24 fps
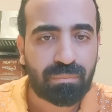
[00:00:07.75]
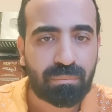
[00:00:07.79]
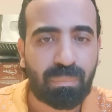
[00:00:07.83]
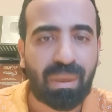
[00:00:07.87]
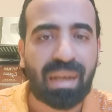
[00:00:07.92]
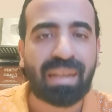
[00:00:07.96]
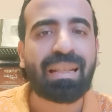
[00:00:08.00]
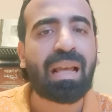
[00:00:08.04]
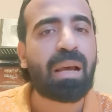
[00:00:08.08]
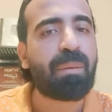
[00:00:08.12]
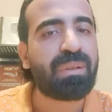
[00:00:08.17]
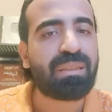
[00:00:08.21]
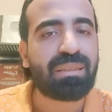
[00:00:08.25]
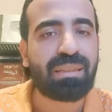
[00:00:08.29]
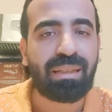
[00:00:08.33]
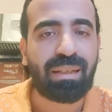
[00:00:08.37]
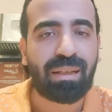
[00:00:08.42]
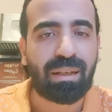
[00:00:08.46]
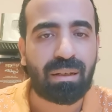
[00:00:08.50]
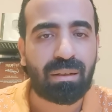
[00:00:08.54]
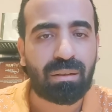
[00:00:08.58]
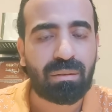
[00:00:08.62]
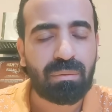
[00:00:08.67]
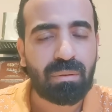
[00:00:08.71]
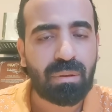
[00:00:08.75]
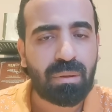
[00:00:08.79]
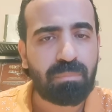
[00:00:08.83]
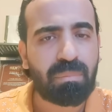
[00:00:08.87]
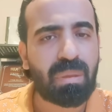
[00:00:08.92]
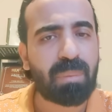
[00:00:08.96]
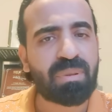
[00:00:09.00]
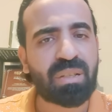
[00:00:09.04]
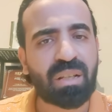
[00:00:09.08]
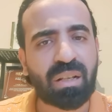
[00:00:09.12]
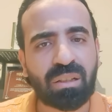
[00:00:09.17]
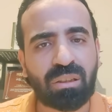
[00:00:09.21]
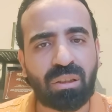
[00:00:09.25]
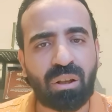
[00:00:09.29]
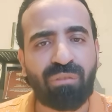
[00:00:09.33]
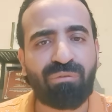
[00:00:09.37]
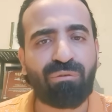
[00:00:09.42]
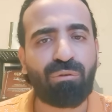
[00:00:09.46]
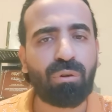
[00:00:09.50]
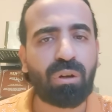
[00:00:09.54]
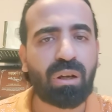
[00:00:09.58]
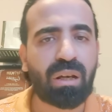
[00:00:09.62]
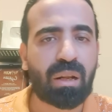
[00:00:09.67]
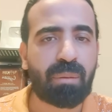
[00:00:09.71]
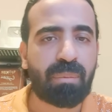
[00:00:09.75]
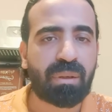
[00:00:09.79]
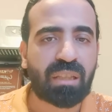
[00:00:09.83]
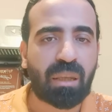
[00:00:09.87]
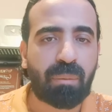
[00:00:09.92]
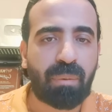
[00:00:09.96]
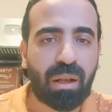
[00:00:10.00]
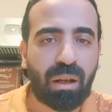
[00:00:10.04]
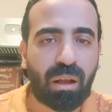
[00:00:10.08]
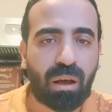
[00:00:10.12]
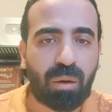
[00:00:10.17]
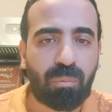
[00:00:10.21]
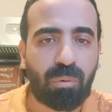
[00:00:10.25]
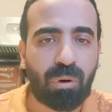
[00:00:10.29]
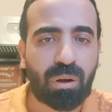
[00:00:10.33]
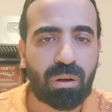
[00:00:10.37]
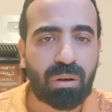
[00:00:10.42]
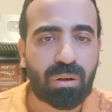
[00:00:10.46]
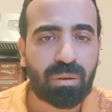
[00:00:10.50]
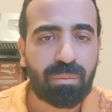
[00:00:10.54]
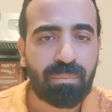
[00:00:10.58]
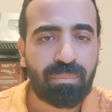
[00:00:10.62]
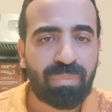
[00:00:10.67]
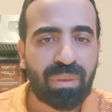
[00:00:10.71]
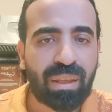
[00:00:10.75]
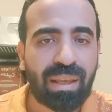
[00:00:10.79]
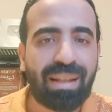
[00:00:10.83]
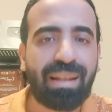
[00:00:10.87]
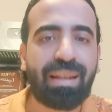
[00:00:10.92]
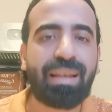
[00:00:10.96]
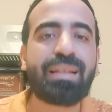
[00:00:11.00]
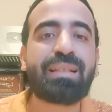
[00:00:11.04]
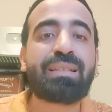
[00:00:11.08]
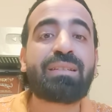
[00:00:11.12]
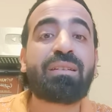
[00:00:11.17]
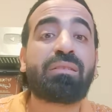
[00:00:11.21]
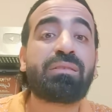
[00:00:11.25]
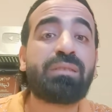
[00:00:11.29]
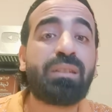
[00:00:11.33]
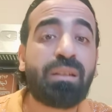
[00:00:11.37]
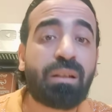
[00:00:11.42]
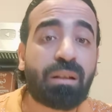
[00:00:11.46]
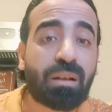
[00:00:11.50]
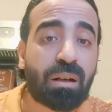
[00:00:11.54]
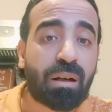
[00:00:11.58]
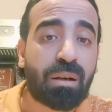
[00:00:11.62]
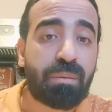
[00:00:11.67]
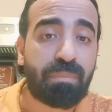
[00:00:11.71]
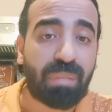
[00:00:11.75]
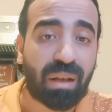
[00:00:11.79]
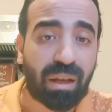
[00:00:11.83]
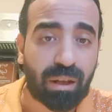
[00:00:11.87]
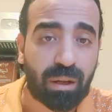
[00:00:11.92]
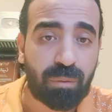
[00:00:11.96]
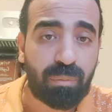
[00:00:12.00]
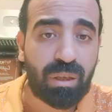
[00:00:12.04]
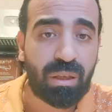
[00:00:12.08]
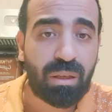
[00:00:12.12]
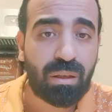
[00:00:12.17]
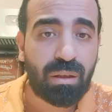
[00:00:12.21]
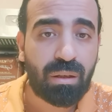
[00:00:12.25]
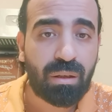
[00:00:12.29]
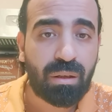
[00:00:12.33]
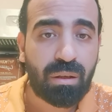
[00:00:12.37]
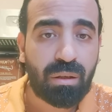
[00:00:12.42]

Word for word: بعدها بدقيقه بمسك التليفون كده بتابع الاخبار لقيت صديق مغربي